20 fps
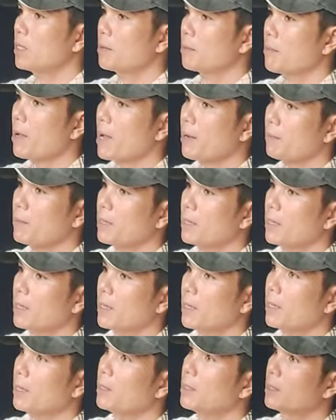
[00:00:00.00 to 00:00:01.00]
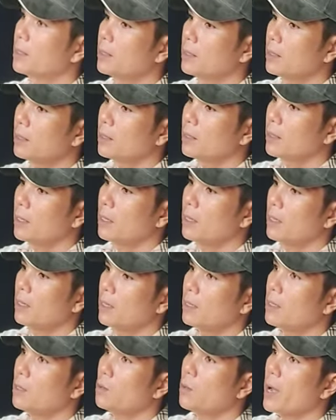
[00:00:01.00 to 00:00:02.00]
của chị bạn mình à,
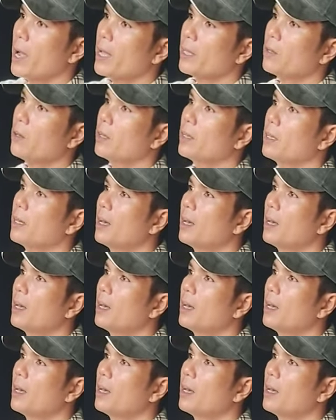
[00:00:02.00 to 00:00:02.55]
về chơi quá thôi